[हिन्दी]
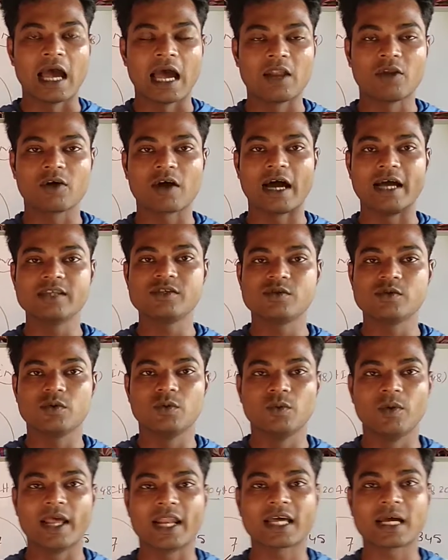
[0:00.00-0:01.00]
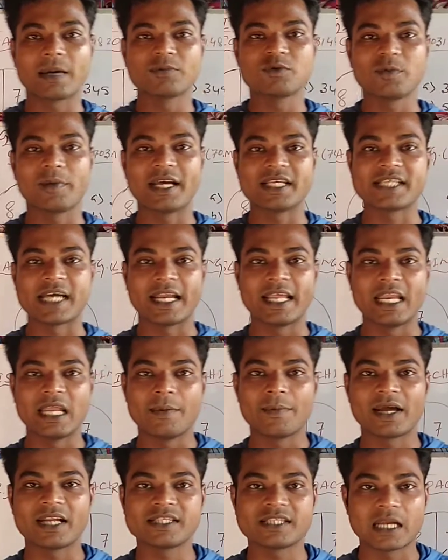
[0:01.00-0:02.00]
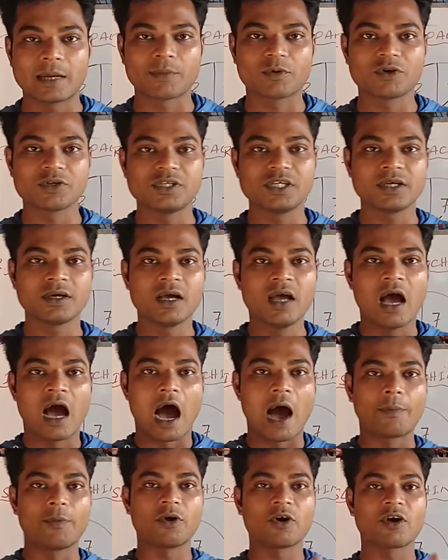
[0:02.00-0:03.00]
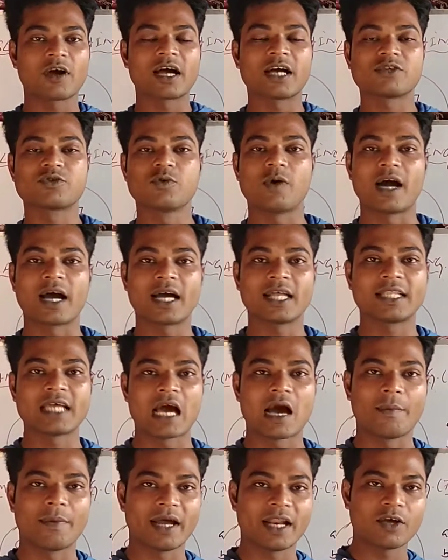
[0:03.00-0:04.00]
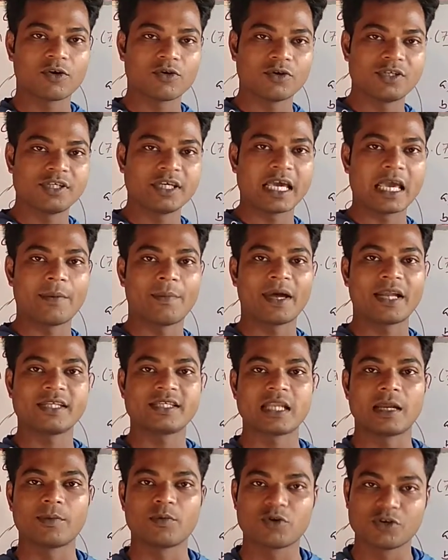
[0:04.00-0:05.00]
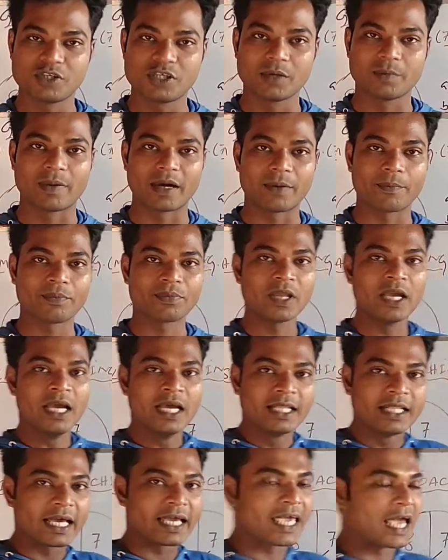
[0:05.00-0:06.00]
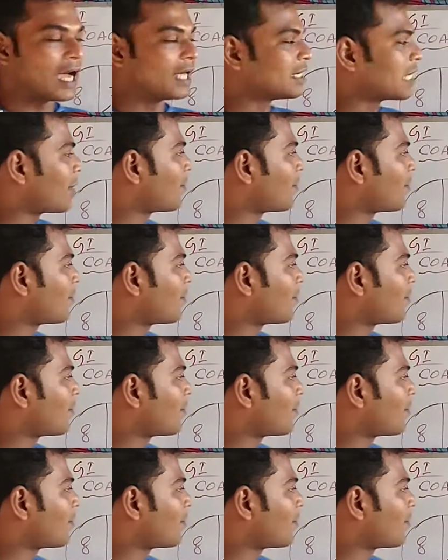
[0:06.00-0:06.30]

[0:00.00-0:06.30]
हेलो गाइस वेलकम टू माय चैनल एम आर इस्लाम कोचिंग आप लोगों का स्वागत है हमारे कोचिंग एम आर इस्लाम कोचिंग पर देखिए आज